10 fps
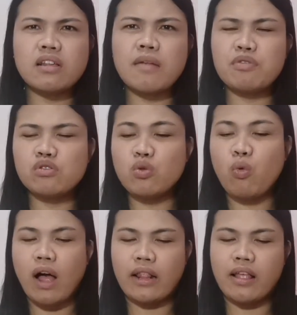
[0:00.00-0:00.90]
Sarap ng
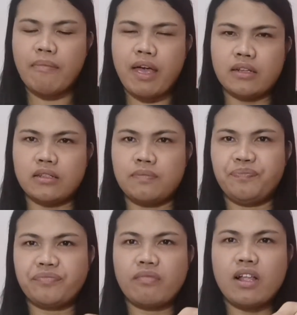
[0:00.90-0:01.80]
suka. The best.
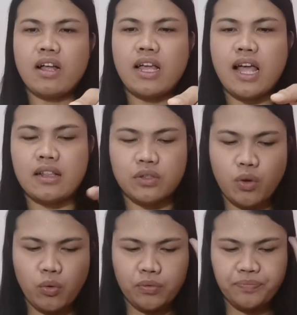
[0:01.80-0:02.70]
Ayan.
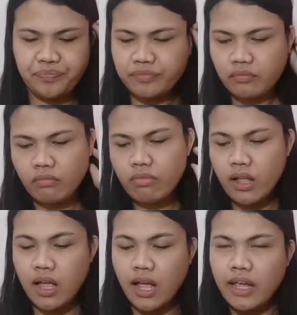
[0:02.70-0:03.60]
So,
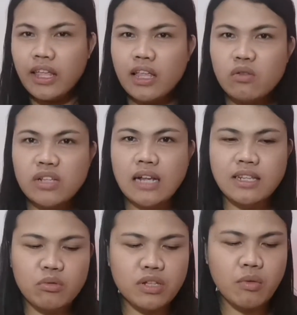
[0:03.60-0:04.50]
yan yung
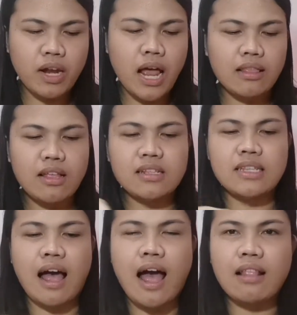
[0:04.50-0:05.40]
sasawsawan natin
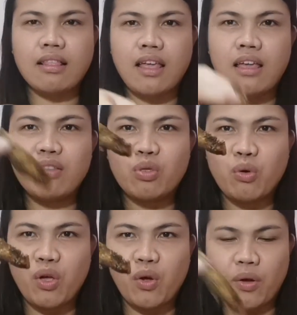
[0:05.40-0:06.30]
sa ating
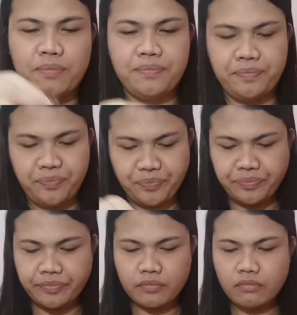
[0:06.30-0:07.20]
tuyo.
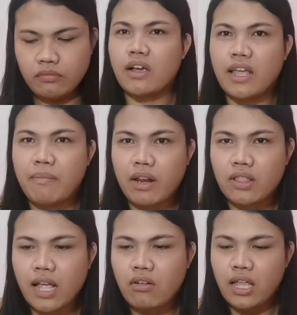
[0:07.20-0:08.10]
So, ayan,
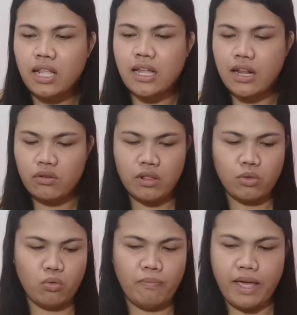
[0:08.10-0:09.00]
meron tayong initan dito
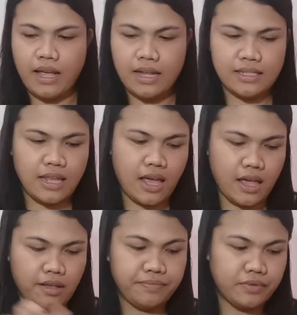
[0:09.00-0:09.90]
ng tubig
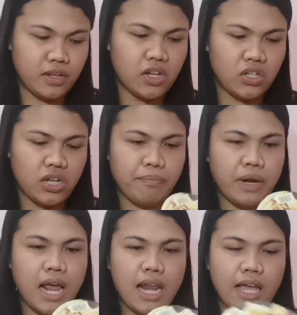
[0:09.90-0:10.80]
kasi,
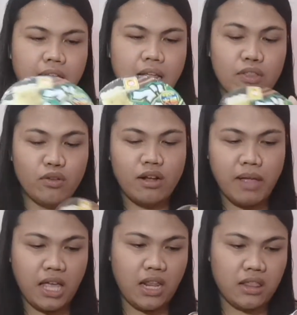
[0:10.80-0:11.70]
syempre, lalagyan natin to ng
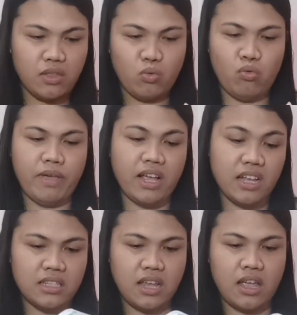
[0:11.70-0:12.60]
mainit na tubig
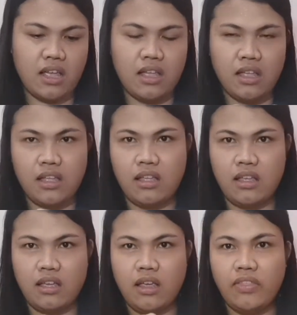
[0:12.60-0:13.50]
kasi
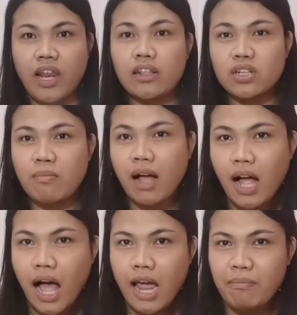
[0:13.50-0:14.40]
hindi natin siya
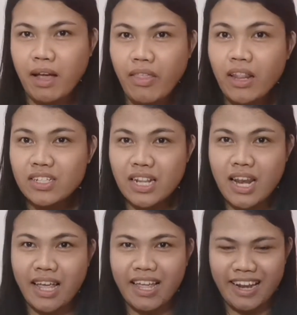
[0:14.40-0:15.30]
makakain pag hindi natin siya
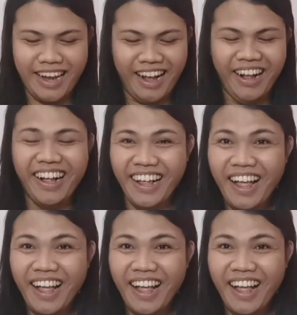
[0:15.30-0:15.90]
nilagyan ng